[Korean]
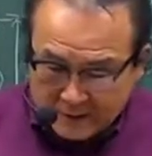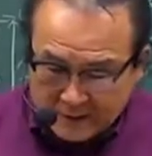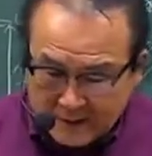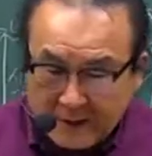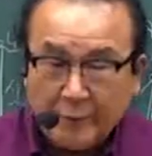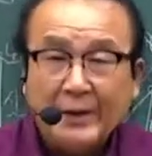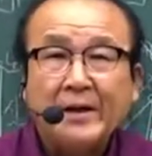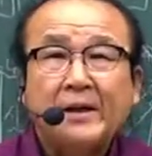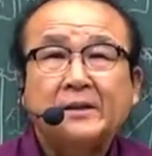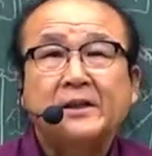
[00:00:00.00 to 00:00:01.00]
자,
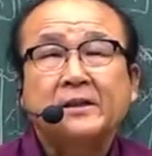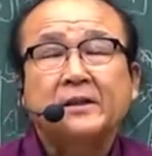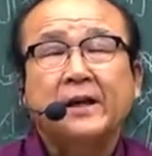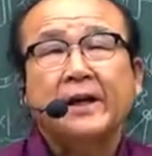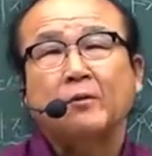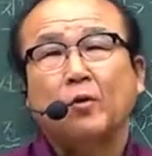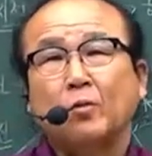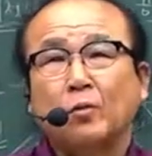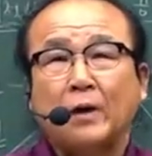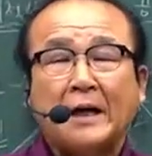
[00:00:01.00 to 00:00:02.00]
왜 지적에
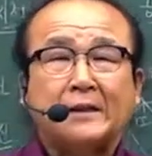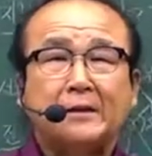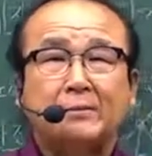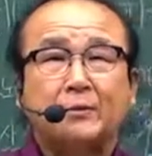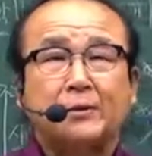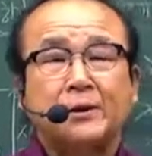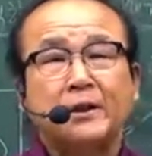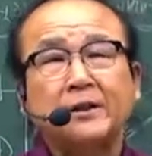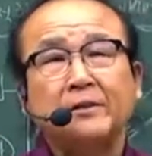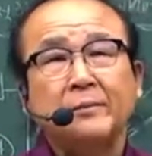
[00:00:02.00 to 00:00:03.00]
공부하시는 분들,
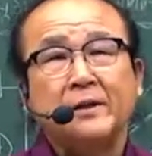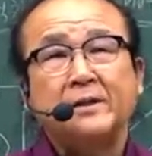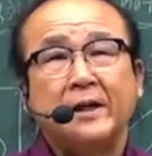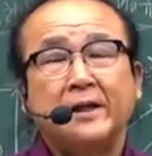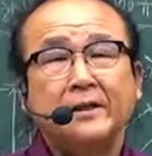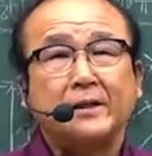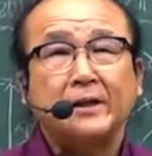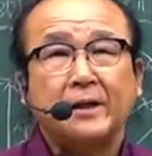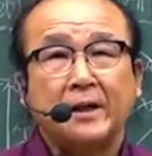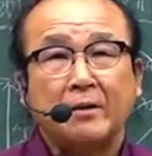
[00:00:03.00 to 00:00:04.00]
지금 이제
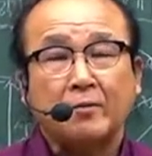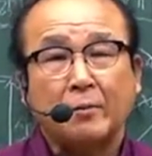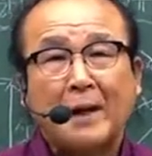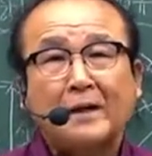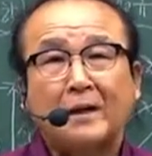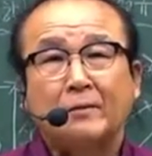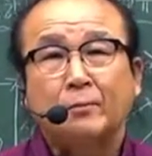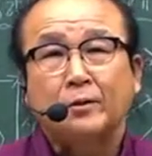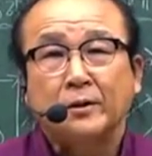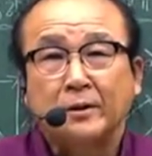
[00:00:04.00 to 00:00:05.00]
인연이 돼갖고 만나는
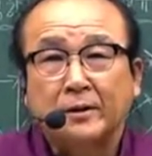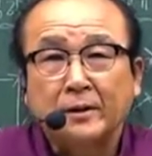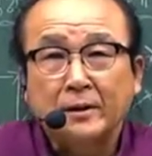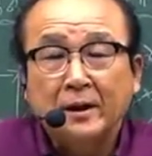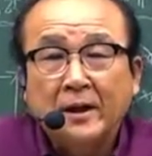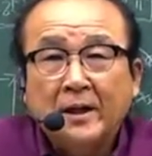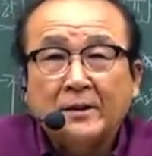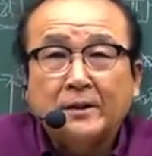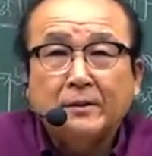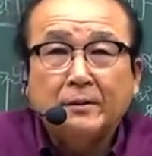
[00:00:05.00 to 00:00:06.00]
분들은
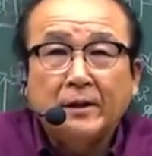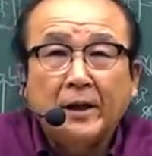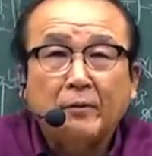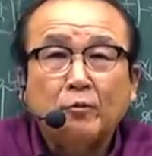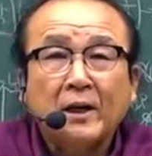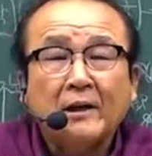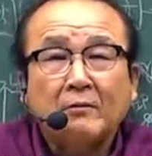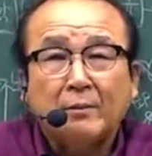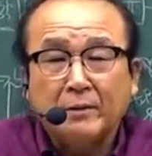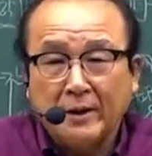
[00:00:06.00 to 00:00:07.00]
저는
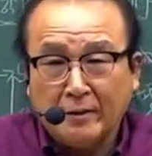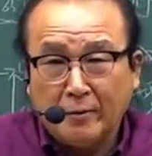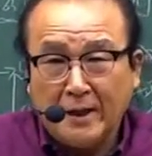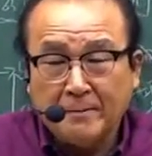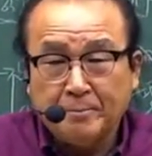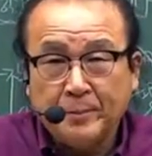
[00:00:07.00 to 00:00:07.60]
행운아라고 합니다. 행운아.